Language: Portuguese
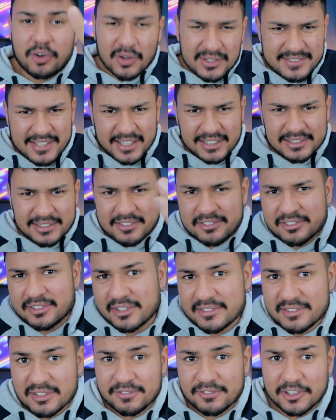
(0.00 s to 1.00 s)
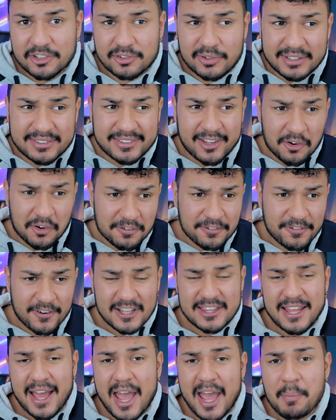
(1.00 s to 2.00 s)
você que está assistindo esse vídeo é tão
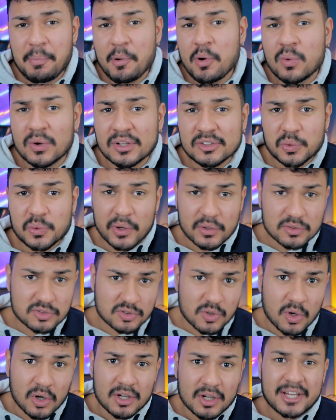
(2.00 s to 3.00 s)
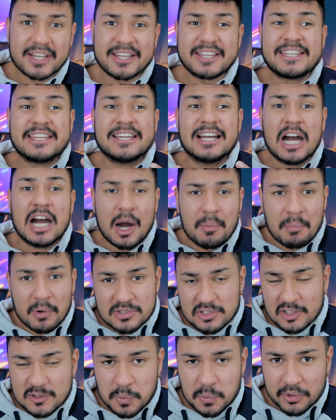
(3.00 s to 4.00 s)
fã da Apple quanto eu sou e
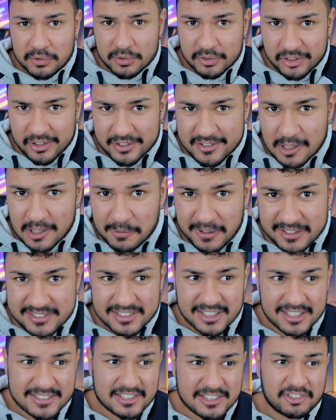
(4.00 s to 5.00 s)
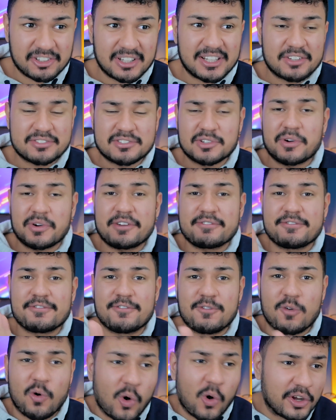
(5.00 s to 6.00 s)
ama os seus produtinhos da maçã, seja lá seu
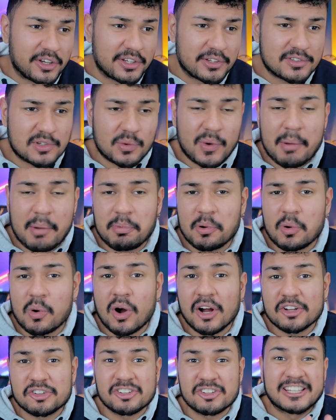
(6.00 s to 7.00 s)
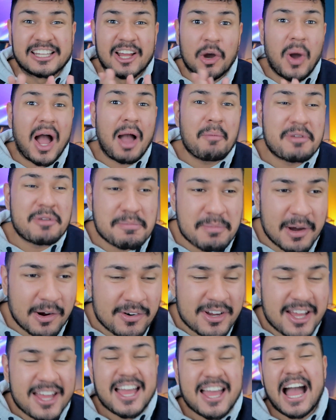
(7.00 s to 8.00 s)
iPhone, seu Apple Watch, e não abre
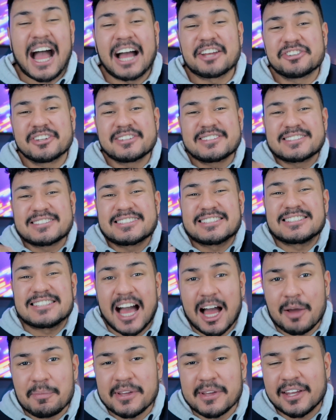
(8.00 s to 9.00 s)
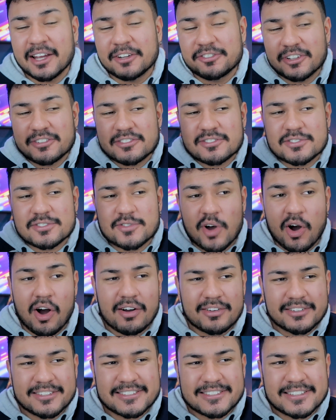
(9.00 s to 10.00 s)
mão, a gente sabe que a gente
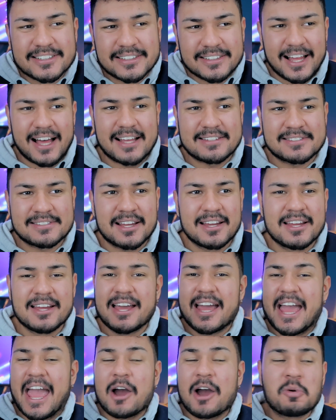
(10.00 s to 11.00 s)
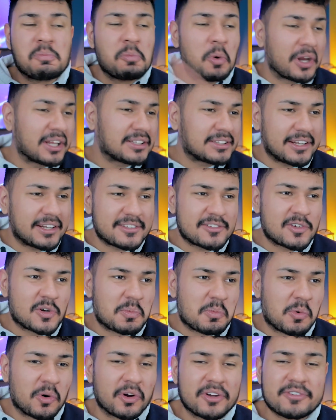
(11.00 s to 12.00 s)
só se lasca. É rumor atrás de
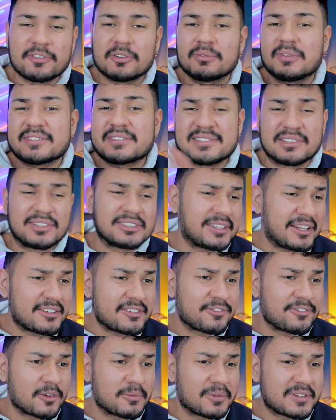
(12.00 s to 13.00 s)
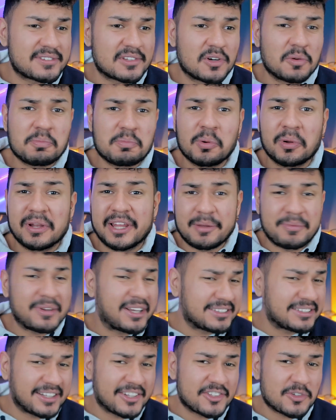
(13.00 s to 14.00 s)
rumor, informação atrás de informação,
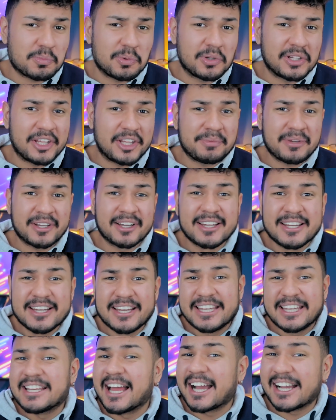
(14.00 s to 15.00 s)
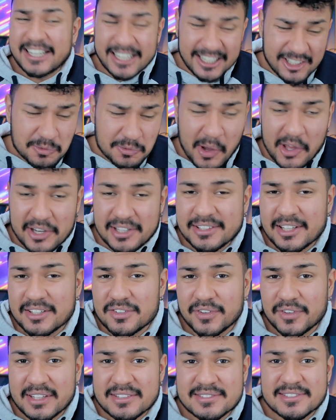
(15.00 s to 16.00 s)
polêmica atrás de polêmica, e na grande maioria
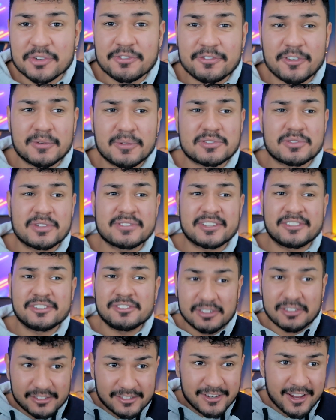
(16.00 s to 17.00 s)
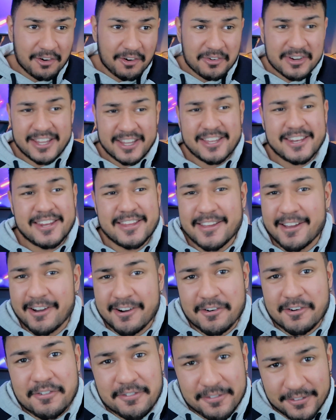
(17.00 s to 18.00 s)
das vezes são informações que a gente não
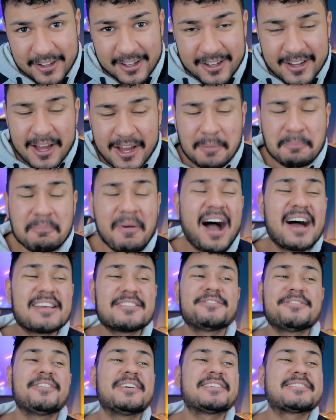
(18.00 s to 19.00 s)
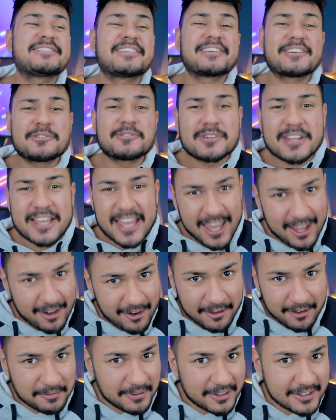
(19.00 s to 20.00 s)
queria ouvir. Mas fazer o que, não é